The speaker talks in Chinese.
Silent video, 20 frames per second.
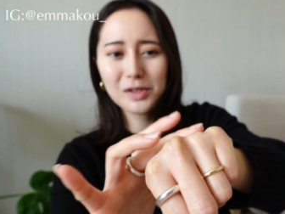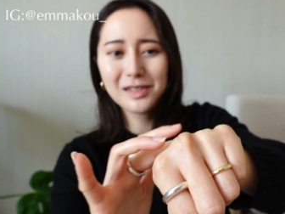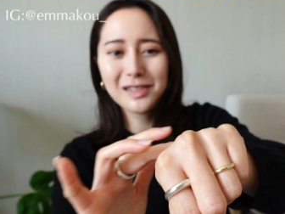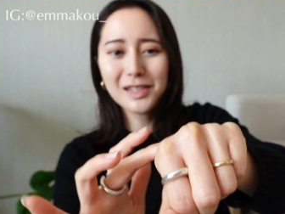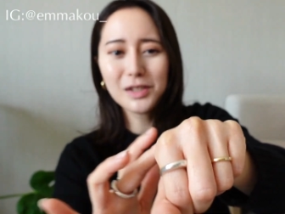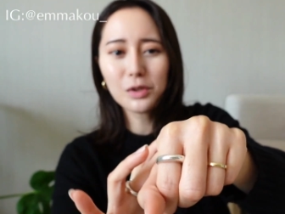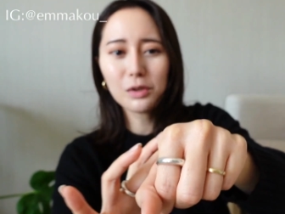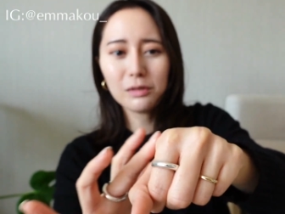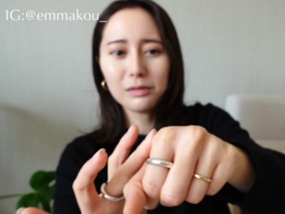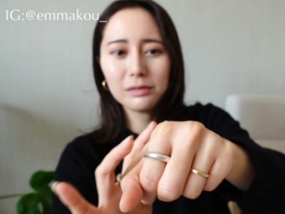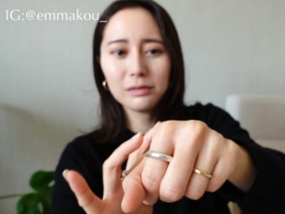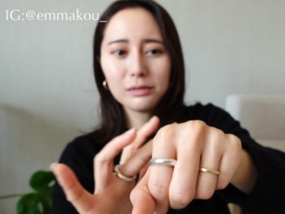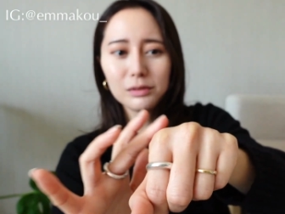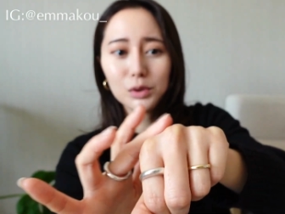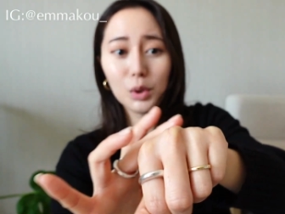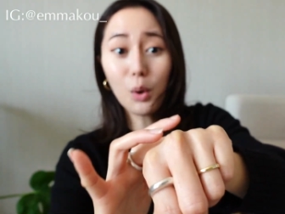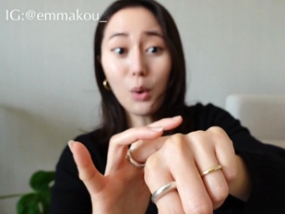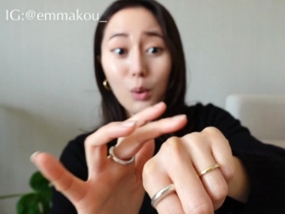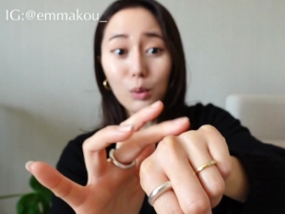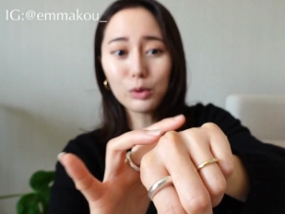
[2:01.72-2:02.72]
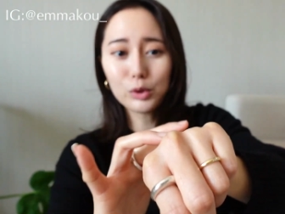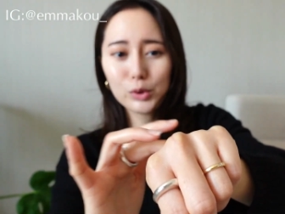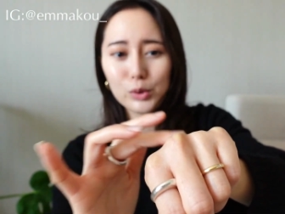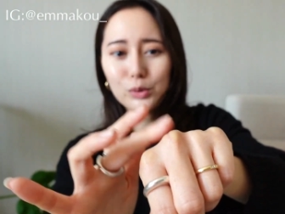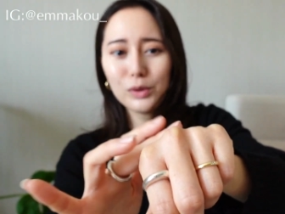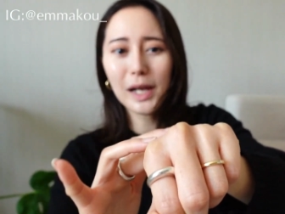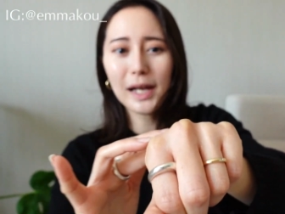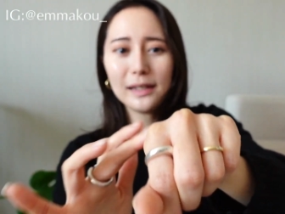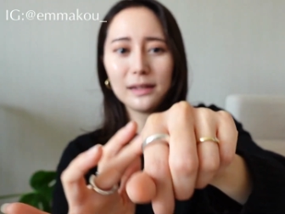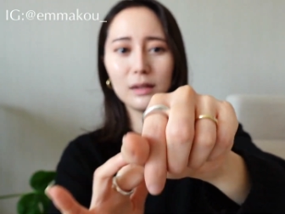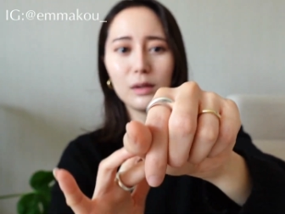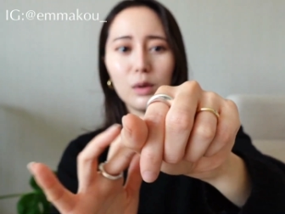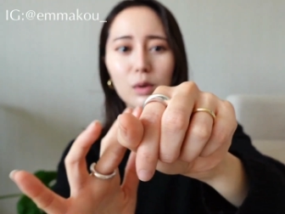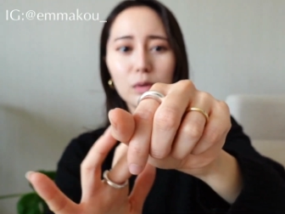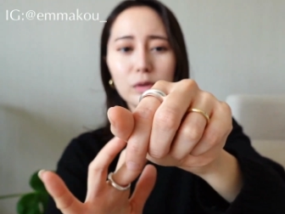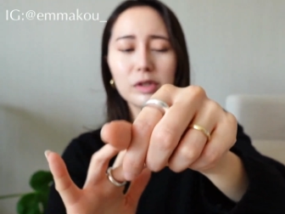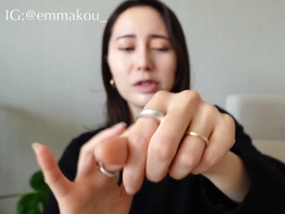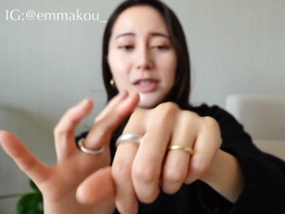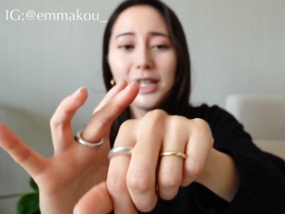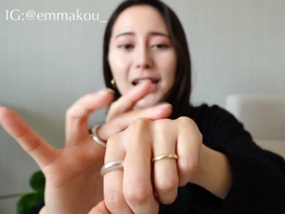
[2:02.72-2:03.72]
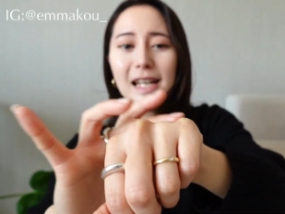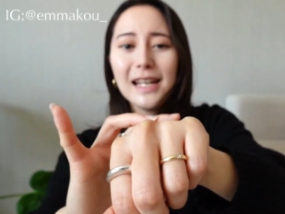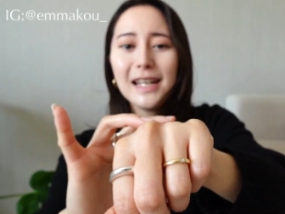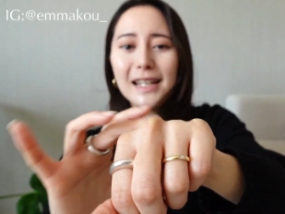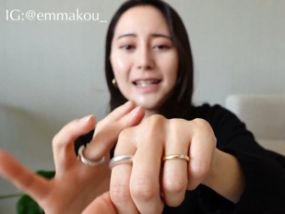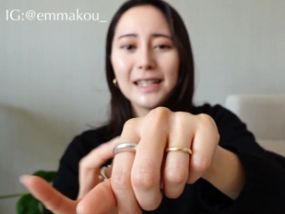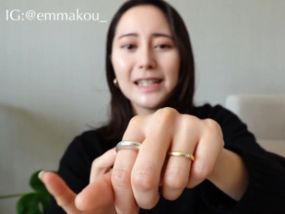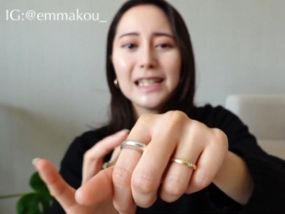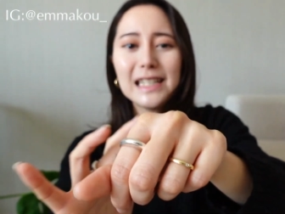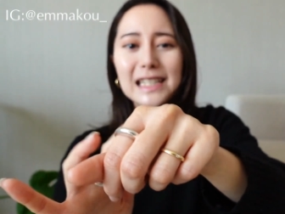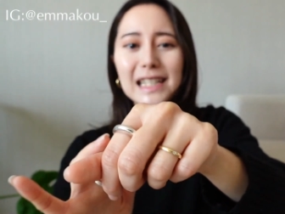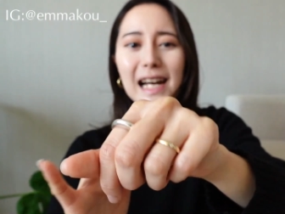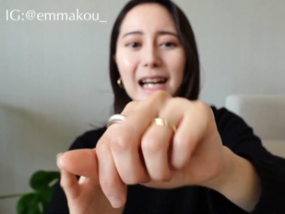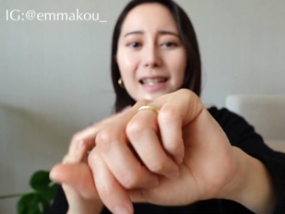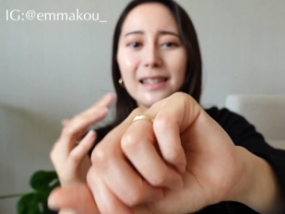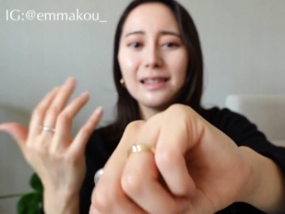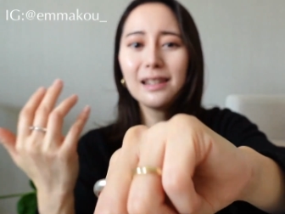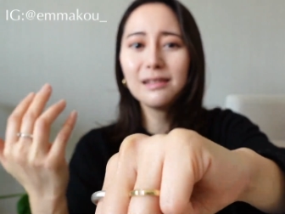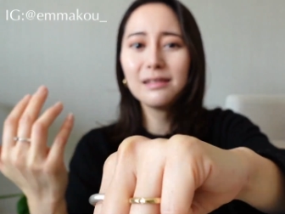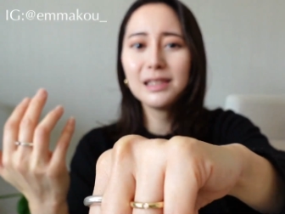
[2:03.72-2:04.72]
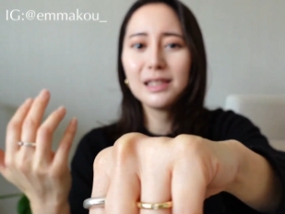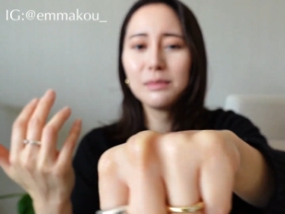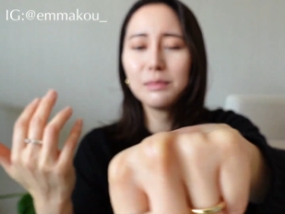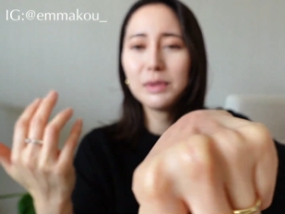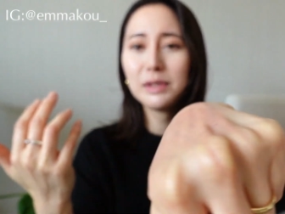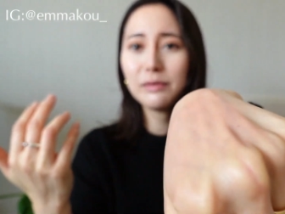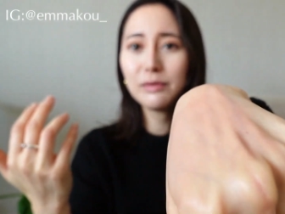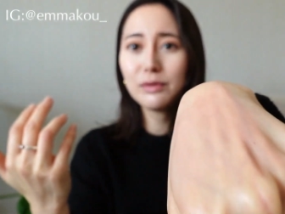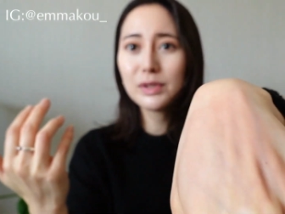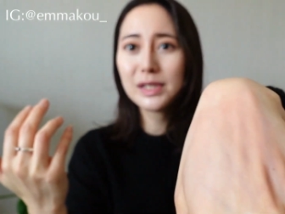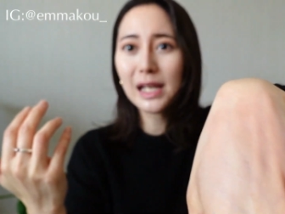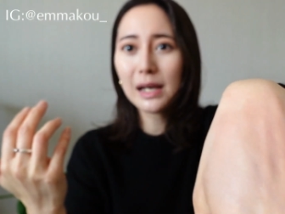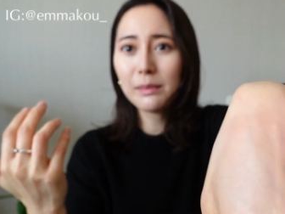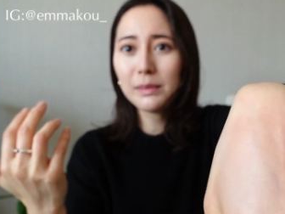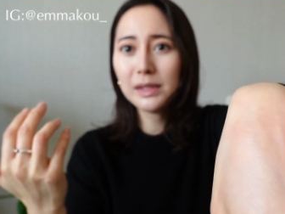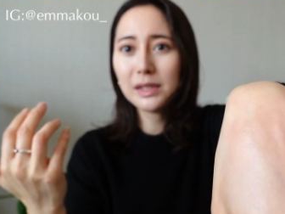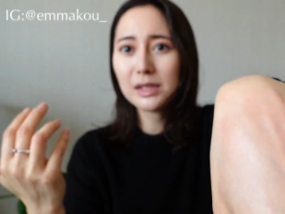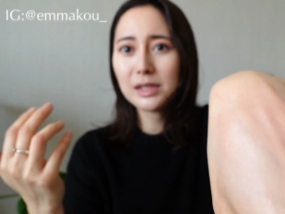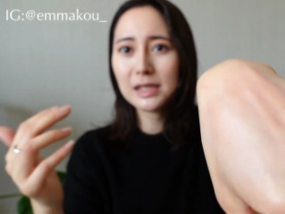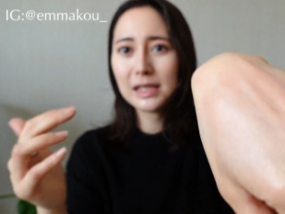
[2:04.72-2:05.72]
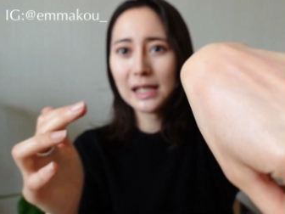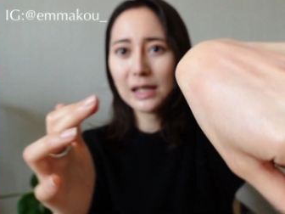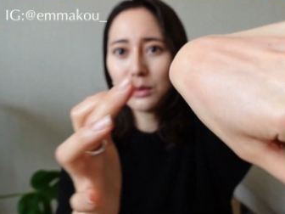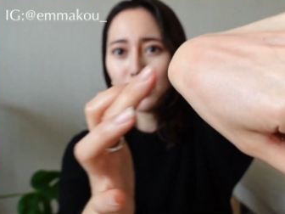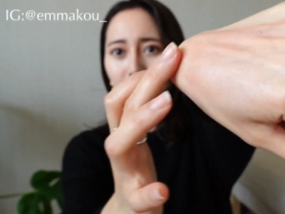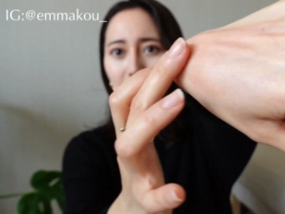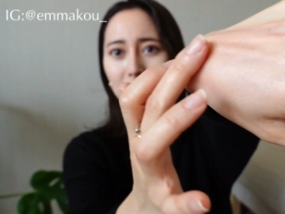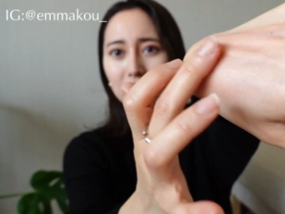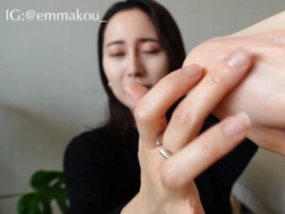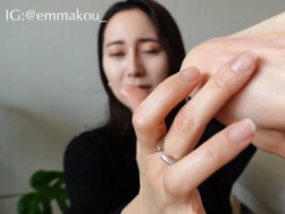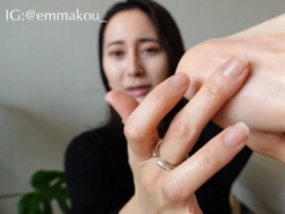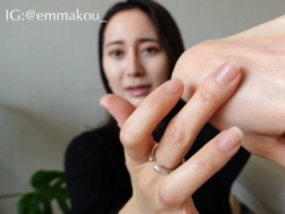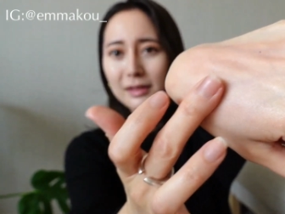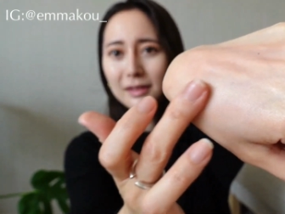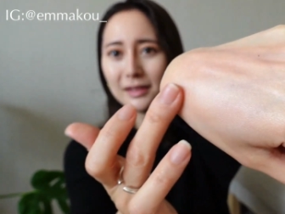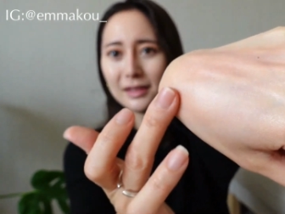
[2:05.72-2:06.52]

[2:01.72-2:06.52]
是那种透出来的红，是可以看到你皮肤下面的血管的。